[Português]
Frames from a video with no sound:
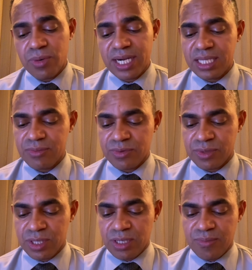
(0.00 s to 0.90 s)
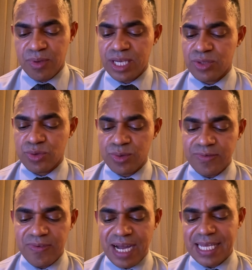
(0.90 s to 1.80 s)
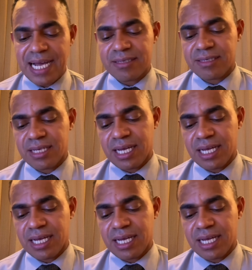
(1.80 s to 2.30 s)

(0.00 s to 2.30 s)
ânimo, porque tu farás